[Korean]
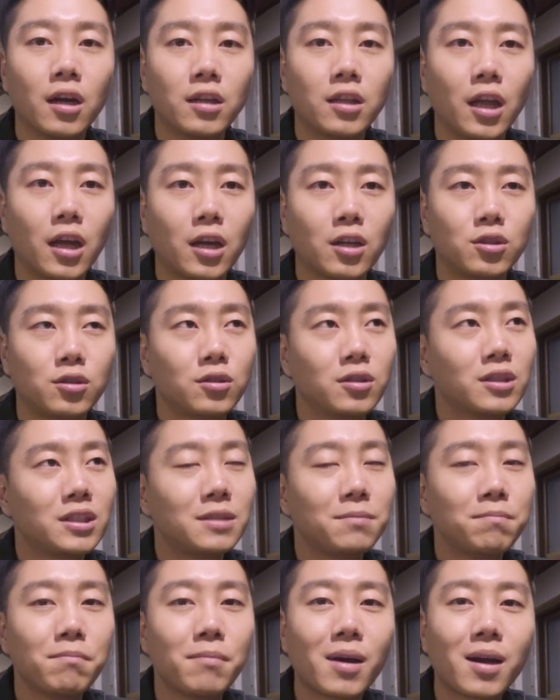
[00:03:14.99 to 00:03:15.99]
되게
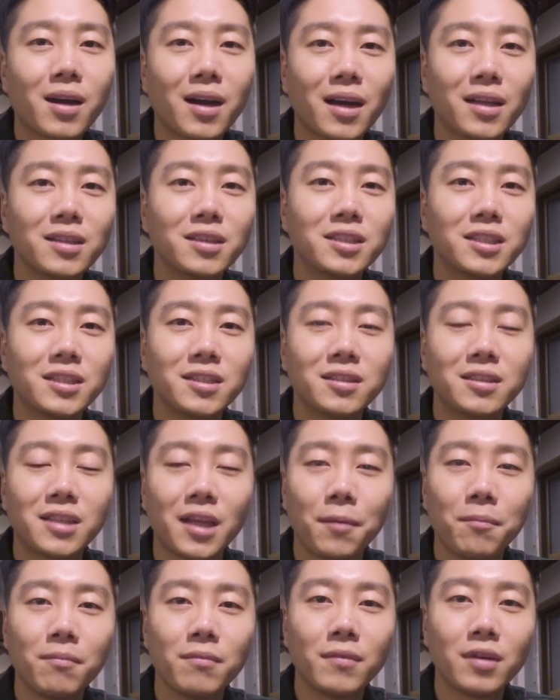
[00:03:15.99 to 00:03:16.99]
신박한
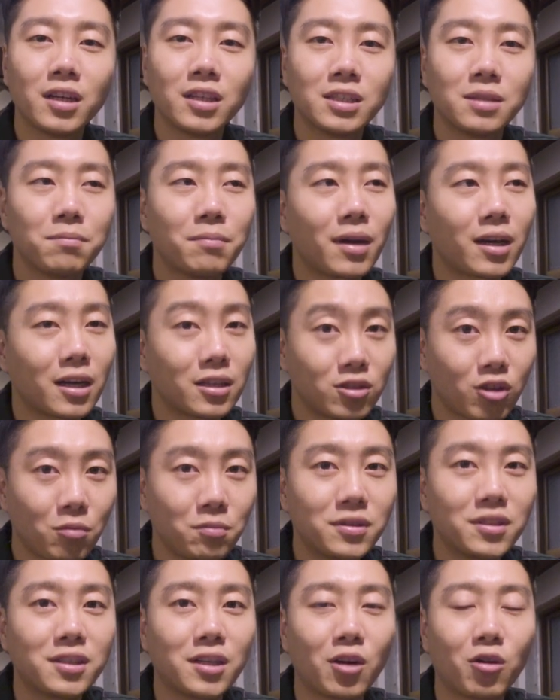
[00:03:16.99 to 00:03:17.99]
시스템, 신박한
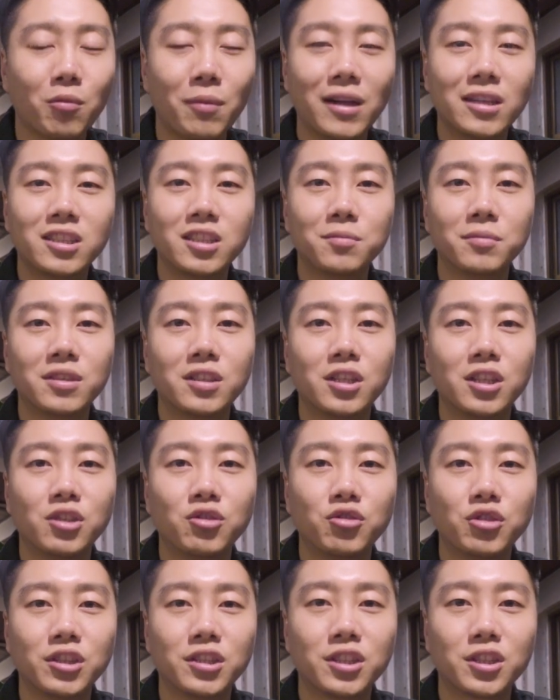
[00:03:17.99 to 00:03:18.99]
서비스라고 말씀을 드릴
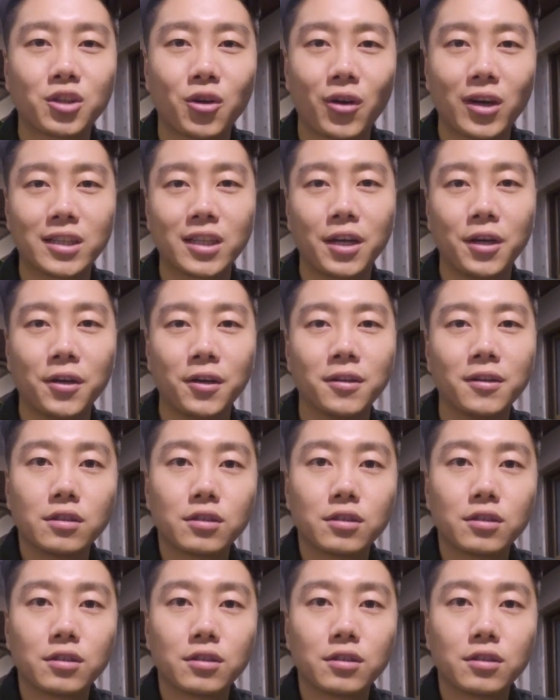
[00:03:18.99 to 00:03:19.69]
수 있을 것 같아요.